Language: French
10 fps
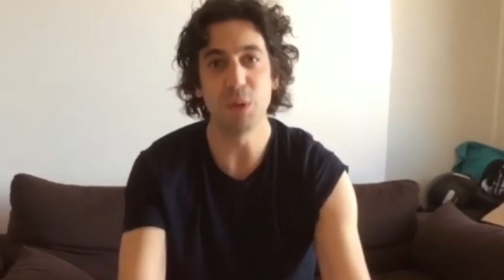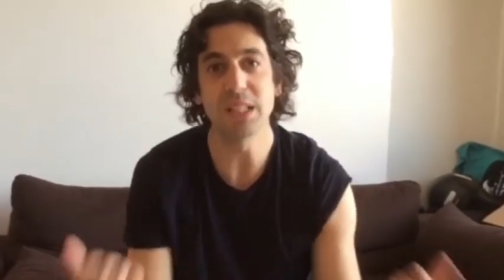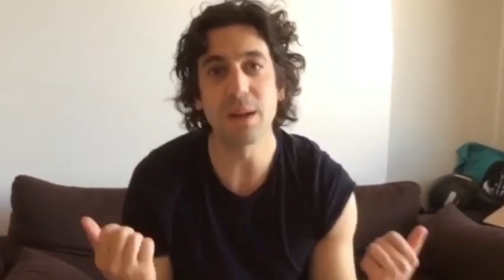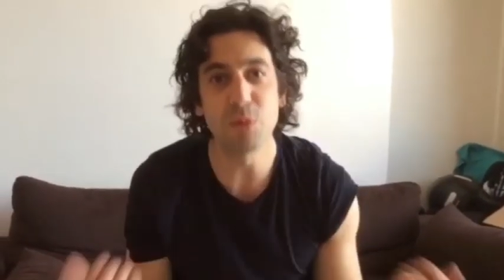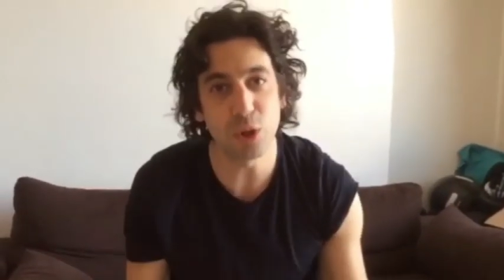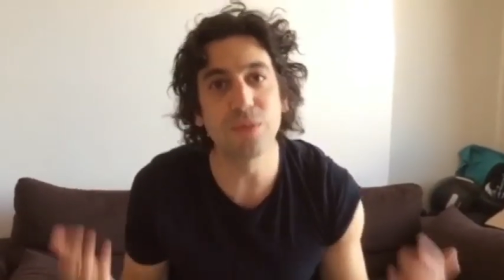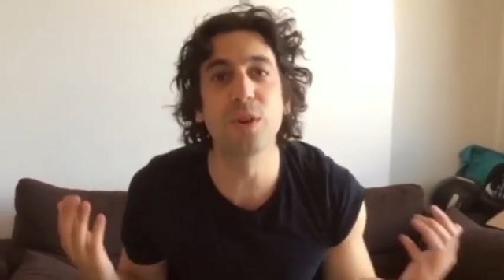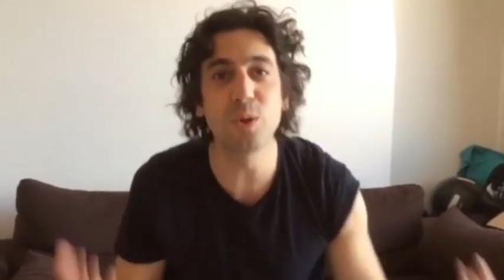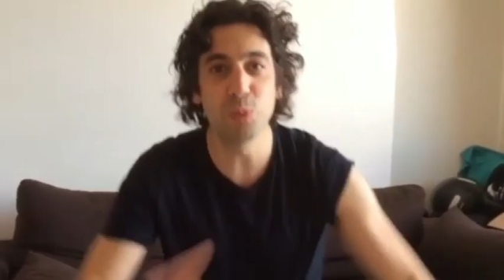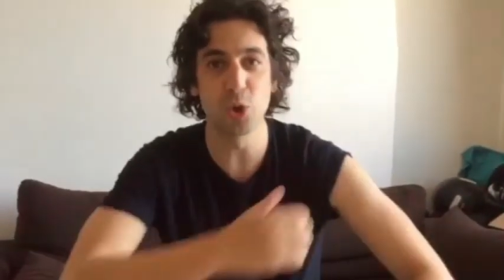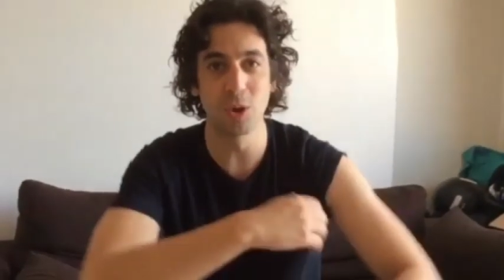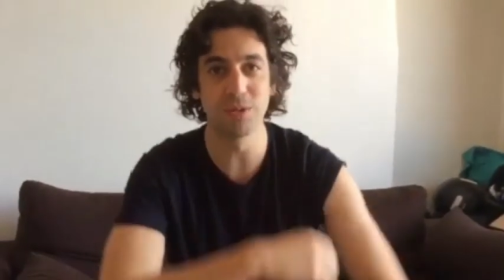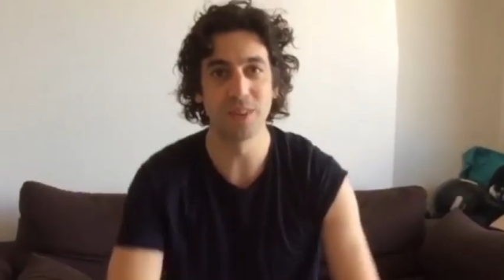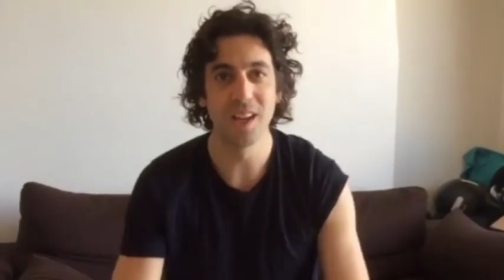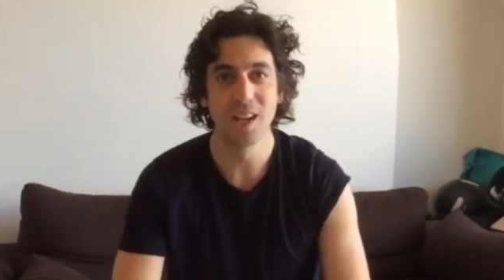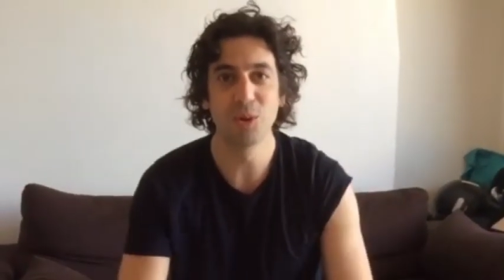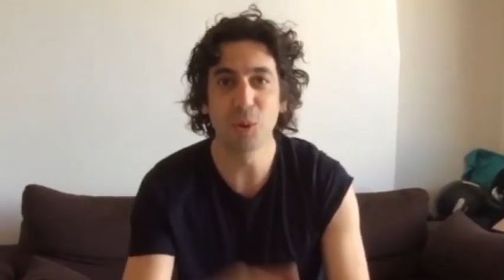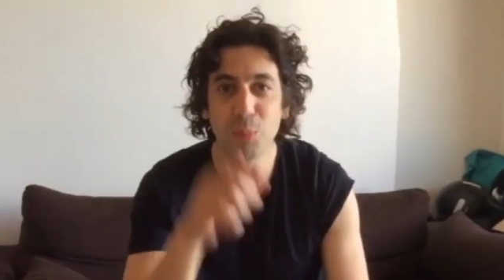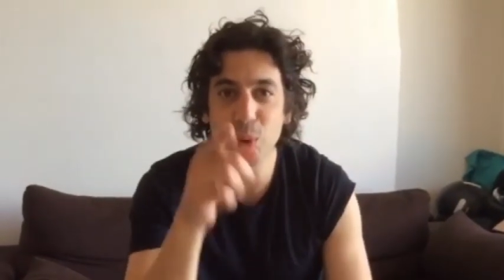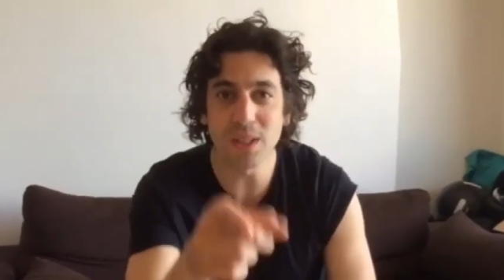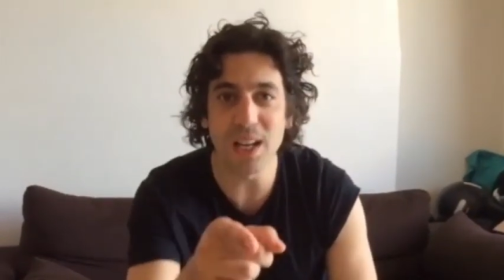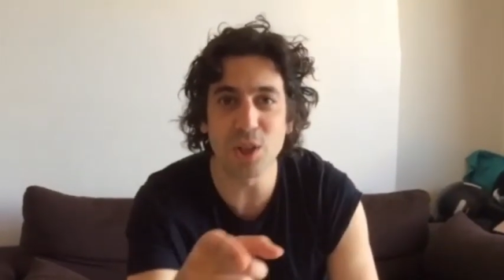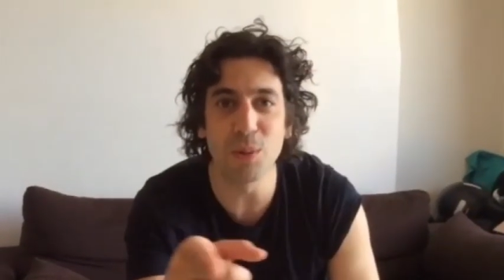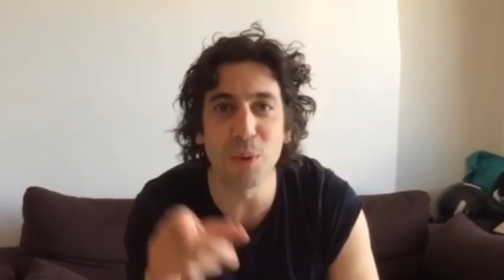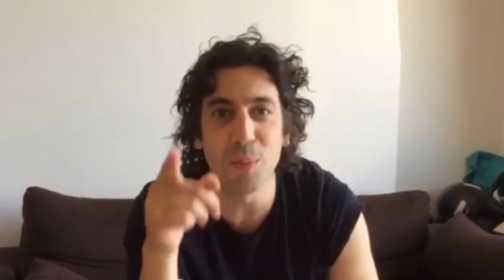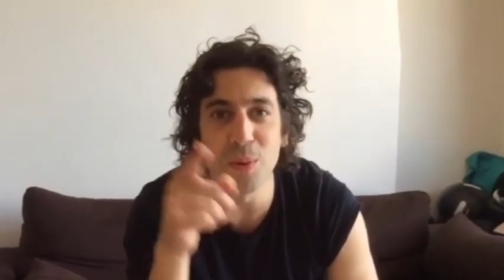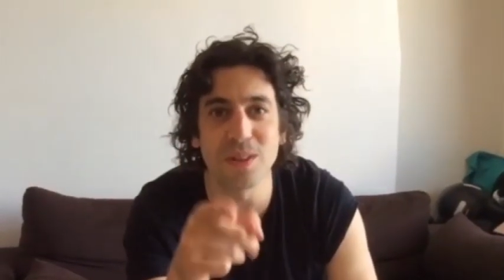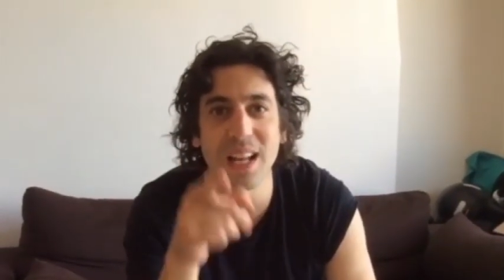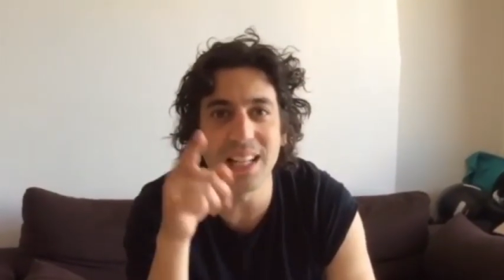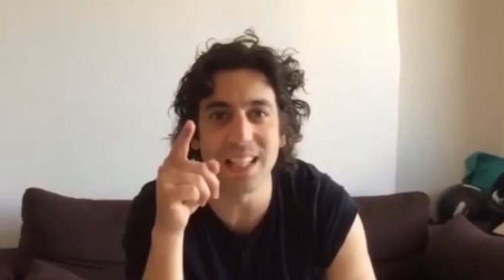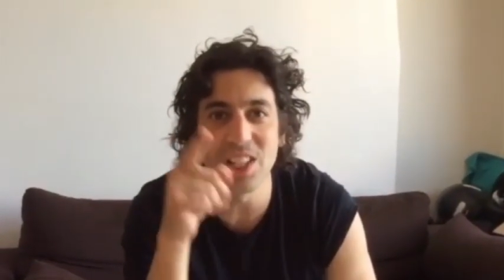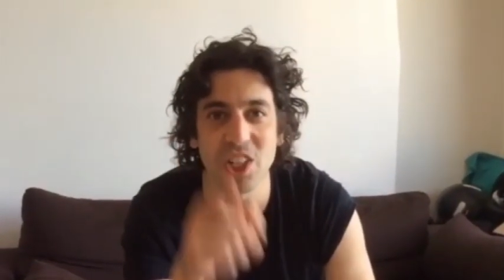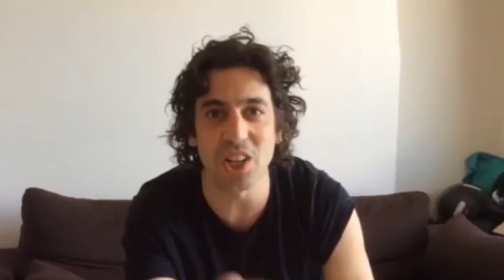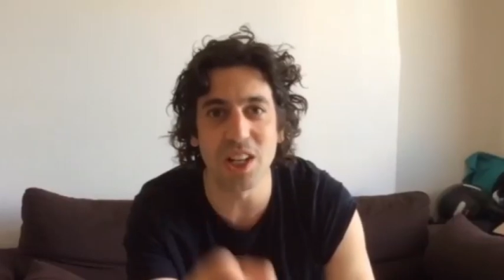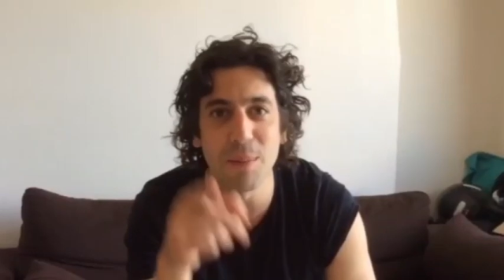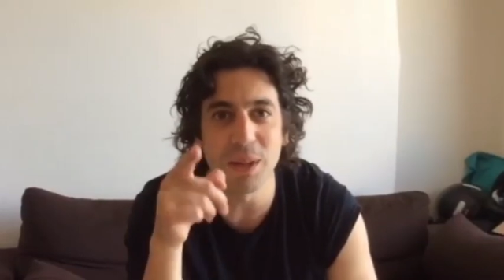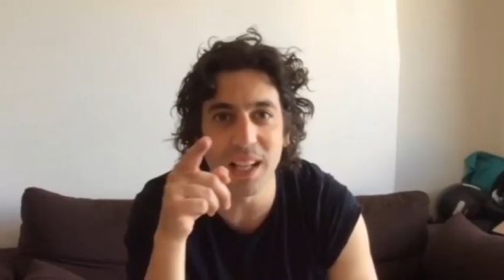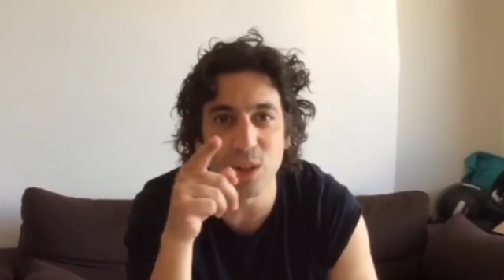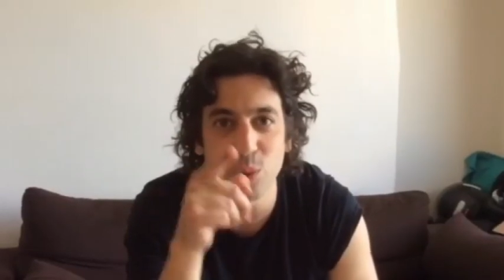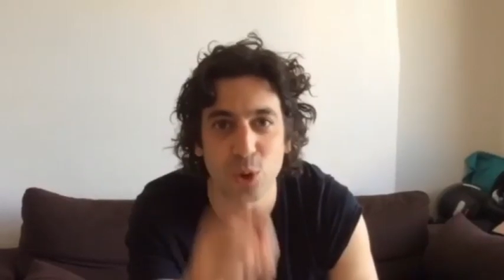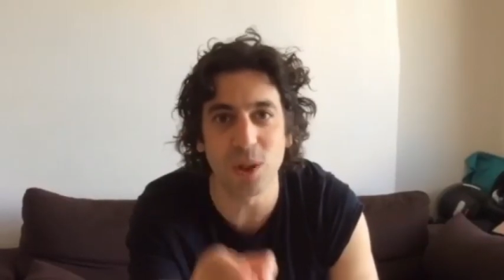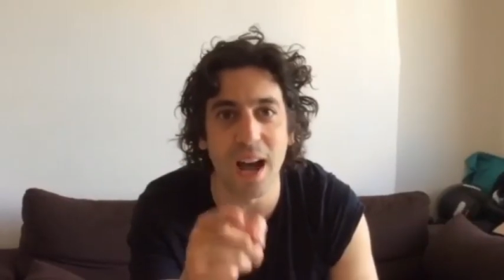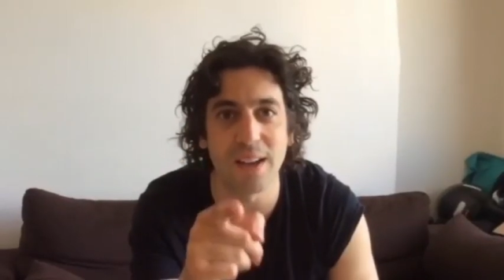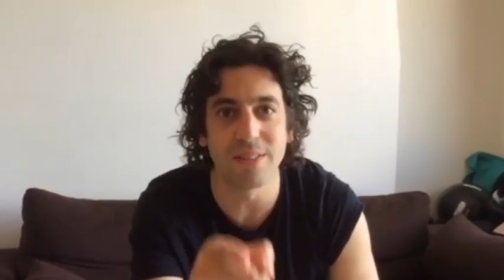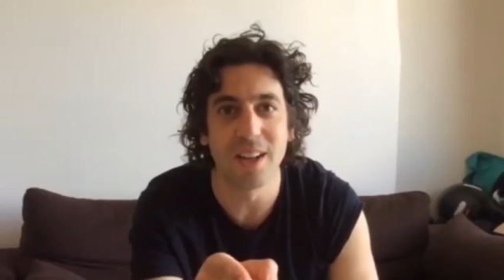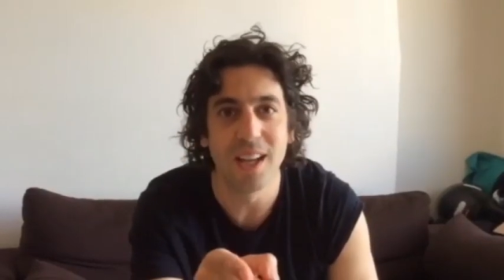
Moi, ça me chauffe que tu me chauffes. Donc pour ça, je te propose d'aller télécharger l'application drive